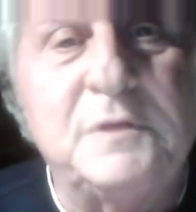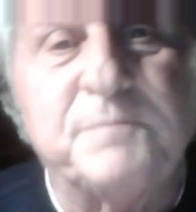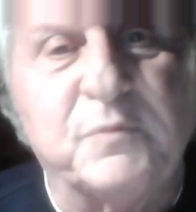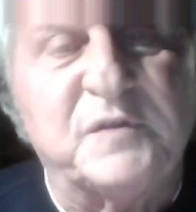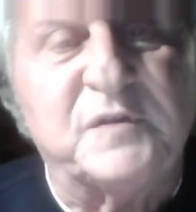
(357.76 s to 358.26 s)

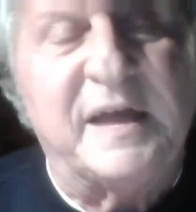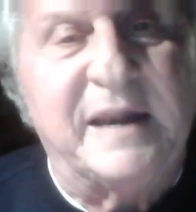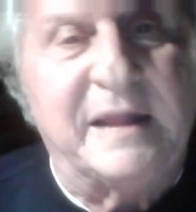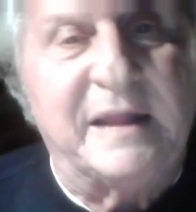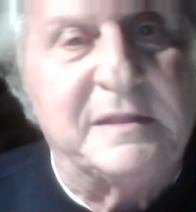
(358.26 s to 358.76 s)

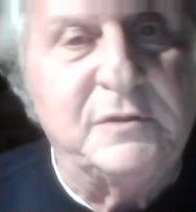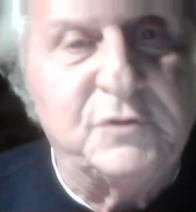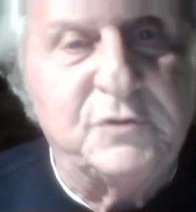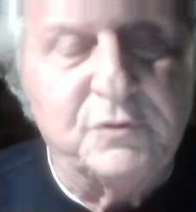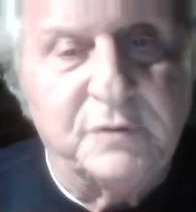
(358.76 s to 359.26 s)
spostare
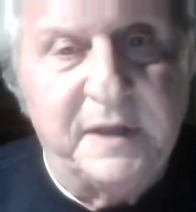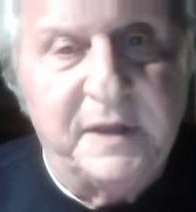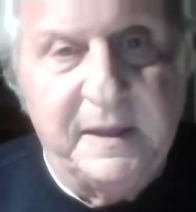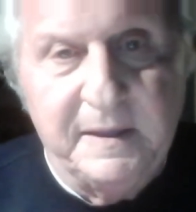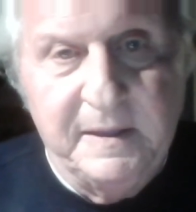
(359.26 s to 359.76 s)

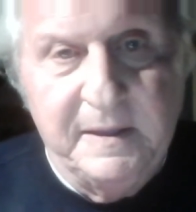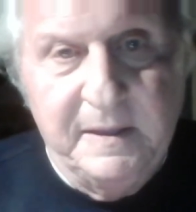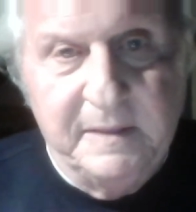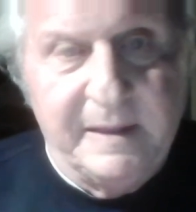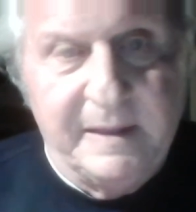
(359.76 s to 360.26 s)
l'attenzione
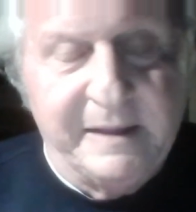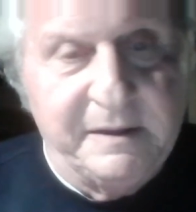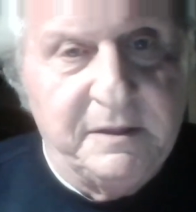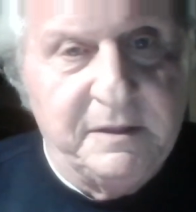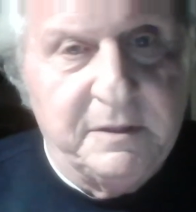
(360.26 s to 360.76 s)
dalle
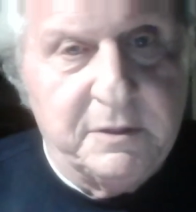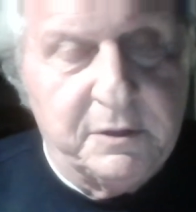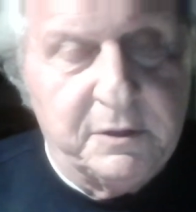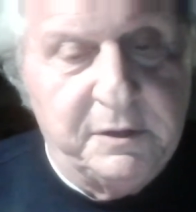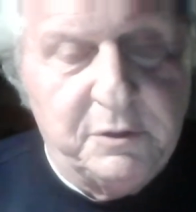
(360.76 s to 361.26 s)

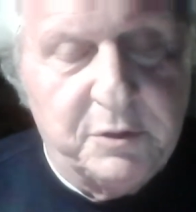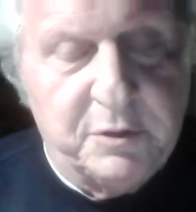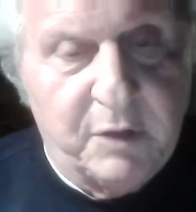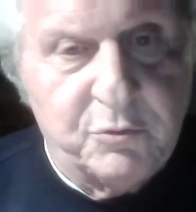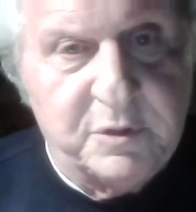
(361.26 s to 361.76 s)

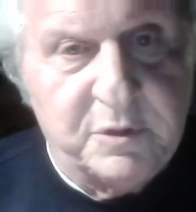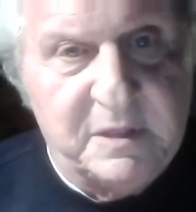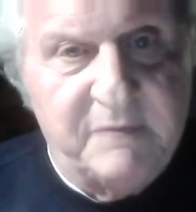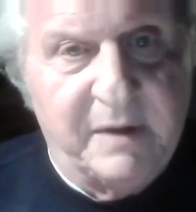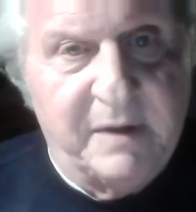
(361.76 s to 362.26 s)
criticità
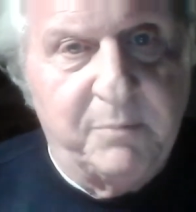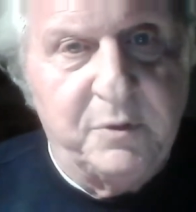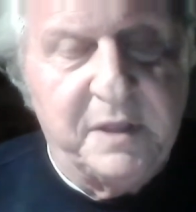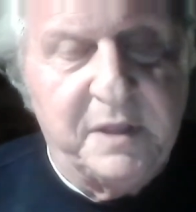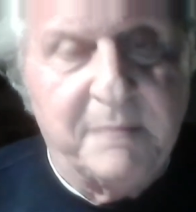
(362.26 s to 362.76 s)
oggettive alla
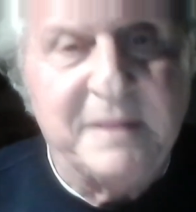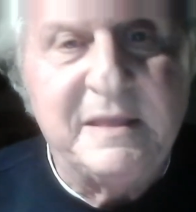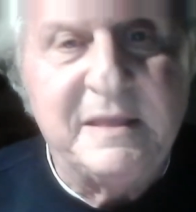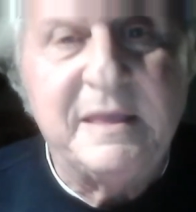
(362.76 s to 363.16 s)
politica, ma di,